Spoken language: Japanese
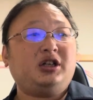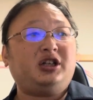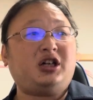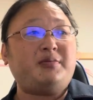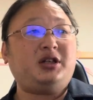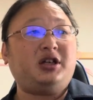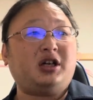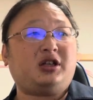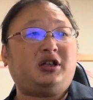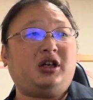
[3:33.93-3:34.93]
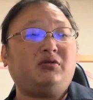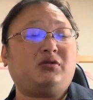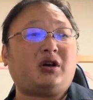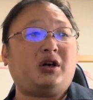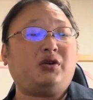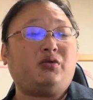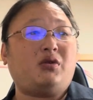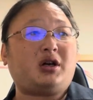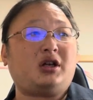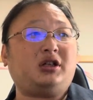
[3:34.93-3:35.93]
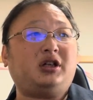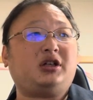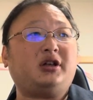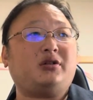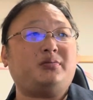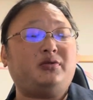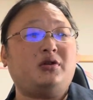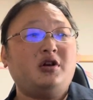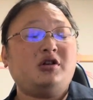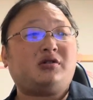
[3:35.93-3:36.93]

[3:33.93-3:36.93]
ひがみでやっているのか、よくわからないけれども、